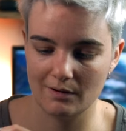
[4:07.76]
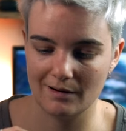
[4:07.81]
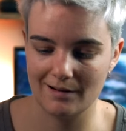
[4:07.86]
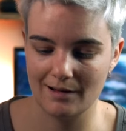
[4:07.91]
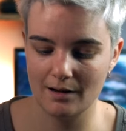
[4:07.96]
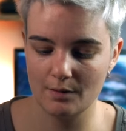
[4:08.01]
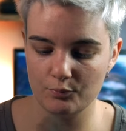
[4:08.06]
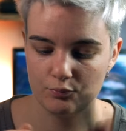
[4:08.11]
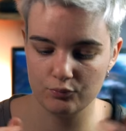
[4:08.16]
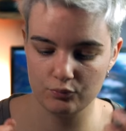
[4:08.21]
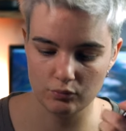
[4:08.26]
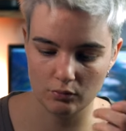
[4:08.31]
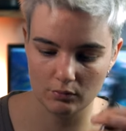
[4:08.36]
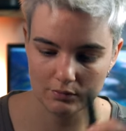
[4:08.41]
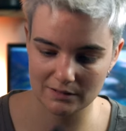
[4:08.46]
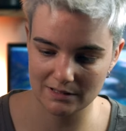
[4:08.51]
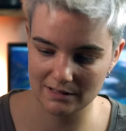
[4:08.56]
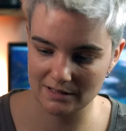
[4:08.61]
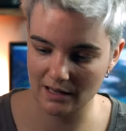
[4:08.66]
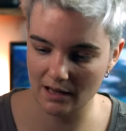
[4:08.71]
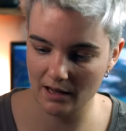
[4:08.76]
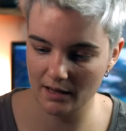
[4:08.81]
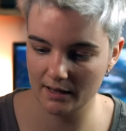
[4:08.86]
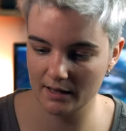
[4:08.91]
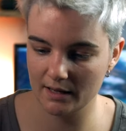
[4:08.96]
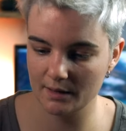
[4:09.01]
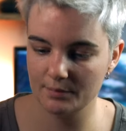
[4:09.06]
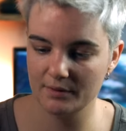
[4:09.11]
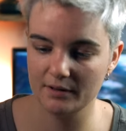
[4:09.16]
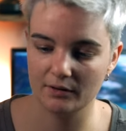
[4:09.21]
voilà pour ça,
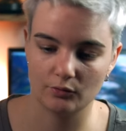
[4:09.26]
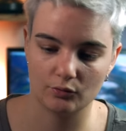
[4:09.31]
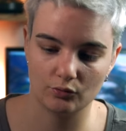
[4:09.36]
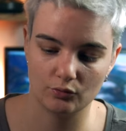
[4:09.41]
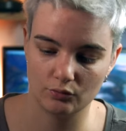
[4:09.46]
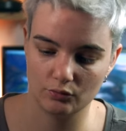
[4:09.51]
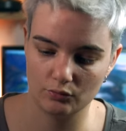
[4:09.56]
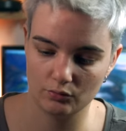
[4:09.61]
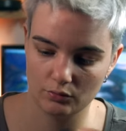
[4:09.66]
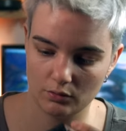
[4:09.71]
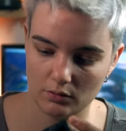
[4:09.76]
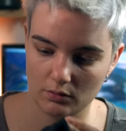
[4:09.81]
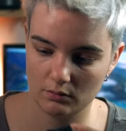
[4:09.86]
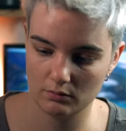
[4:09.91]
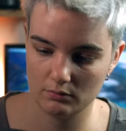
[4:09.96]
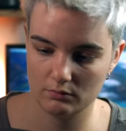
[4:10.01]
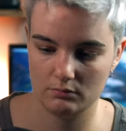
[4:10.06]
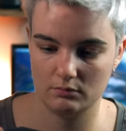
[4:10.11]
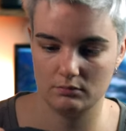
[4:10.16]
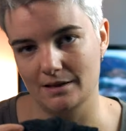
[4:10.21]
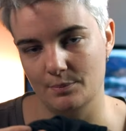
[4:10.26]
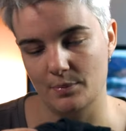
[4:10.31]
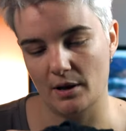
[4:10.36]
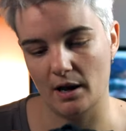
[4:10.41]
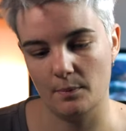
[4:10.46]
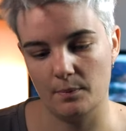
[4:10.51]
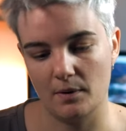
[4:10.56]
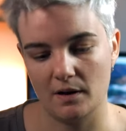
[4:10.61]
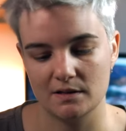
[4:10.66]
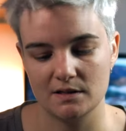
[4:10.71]
et bien sûr,
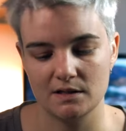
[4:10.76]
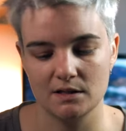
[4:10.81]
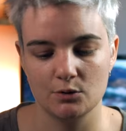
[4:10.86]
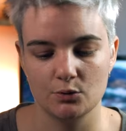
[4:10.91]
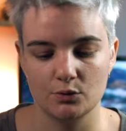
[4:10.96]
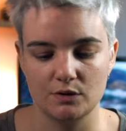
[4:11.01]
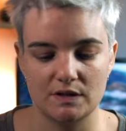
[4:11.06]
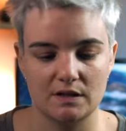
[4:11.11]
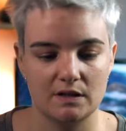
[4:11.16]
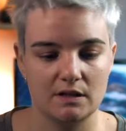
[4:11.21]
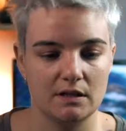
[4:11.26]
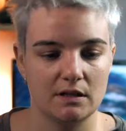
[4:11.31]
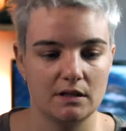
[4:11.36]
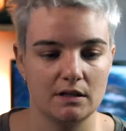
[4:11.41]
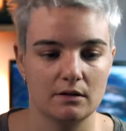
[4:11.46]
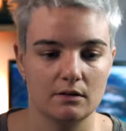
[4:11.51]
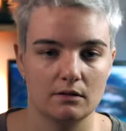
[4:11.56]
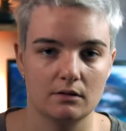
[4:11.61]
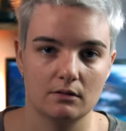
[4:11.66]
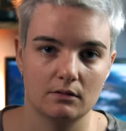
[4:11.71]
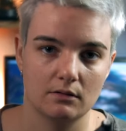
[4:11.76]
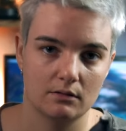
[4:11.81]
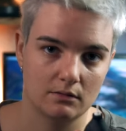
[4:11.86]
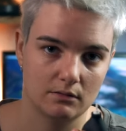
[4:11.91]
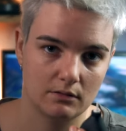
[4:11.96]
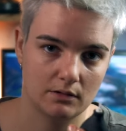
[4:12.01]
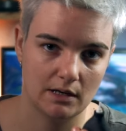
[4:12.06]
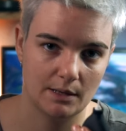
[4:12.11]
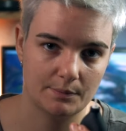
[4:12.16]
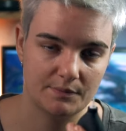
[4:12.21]
hyper pratique aussi,
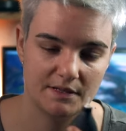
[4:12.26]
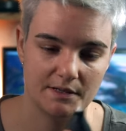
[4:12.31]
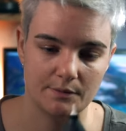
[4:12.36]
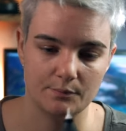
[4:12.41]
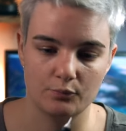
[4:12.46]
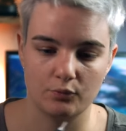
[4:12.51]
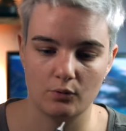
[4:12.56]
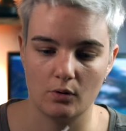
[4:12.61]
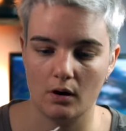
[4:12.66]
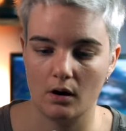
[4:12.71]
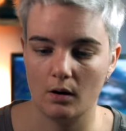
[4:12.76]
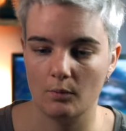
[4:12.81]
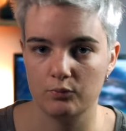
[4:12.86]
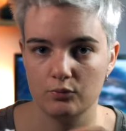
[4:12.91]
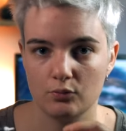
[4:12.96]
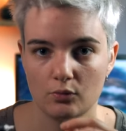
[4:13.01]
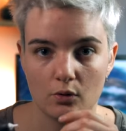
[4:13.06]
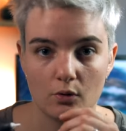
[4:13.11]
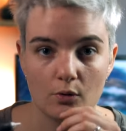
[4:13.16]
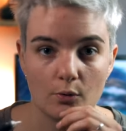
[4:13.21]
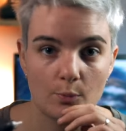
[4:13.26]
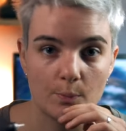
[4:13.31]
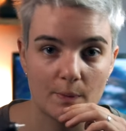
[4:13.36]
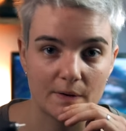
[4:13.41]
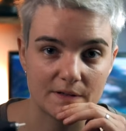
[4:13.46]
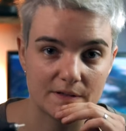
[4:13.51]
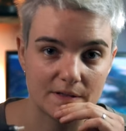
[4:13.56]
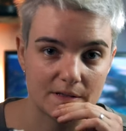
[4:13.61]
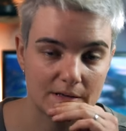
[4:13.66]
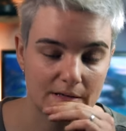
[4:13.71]
la petite poire pour euh,
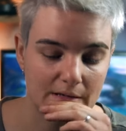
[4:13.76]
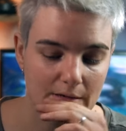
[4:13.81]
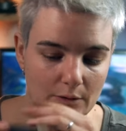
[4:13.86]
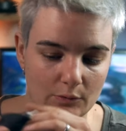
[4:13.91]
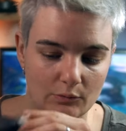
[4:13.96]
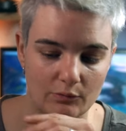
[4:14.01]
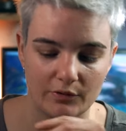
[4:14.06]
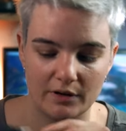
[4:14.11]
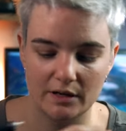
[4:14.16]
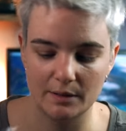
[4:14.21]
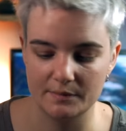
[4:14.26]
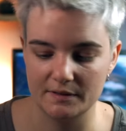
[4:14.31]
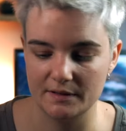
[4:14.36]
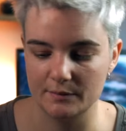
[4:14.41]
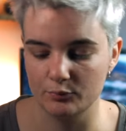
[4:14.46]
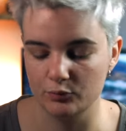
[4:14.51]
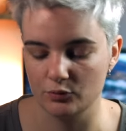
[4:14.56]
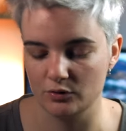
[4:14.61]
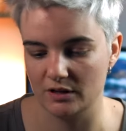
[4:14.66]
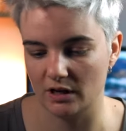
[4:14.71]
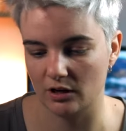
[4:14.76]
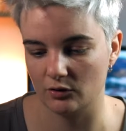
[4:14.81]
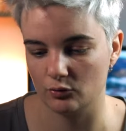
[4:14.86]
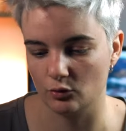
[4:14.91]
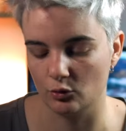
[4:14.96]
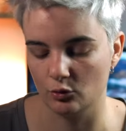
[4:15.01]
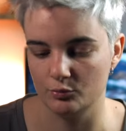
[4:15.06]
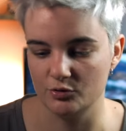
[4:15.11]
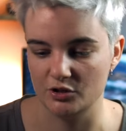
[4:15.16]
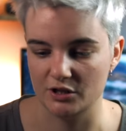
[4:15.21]
passer à enlever les petites poussières
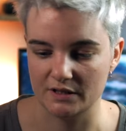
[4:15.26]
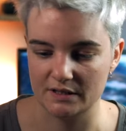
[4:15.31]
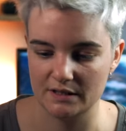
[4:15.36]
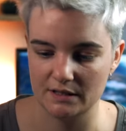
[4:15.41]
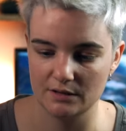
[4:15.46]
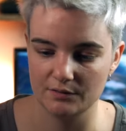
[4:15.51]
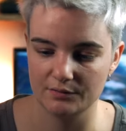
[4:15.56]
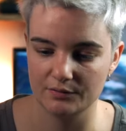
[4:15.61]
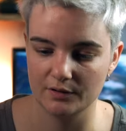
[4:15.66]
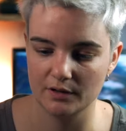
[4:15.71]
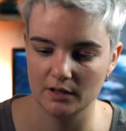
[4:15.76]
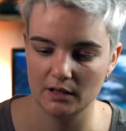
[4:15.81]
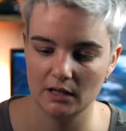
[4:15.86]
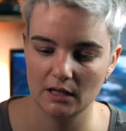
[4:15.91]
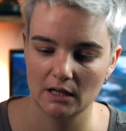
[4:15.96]
sur l'objectif,